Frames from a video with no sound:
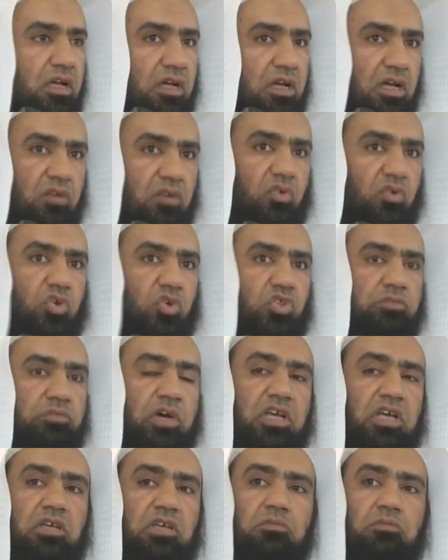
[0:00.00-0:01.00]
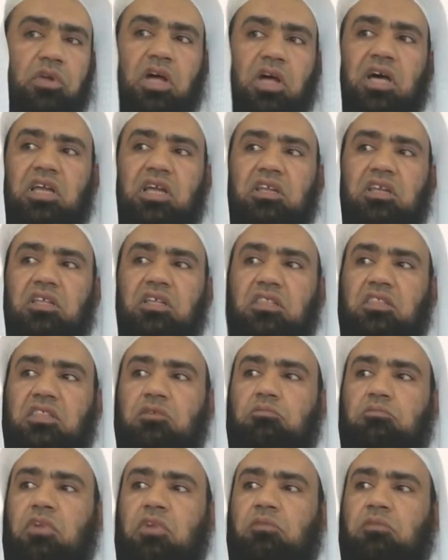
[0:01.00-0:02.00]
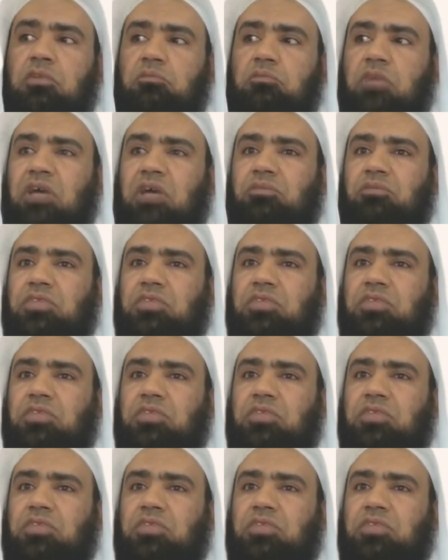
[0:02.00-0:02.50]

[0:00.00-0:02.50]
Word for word: الخطبة إبراء للذمة من باب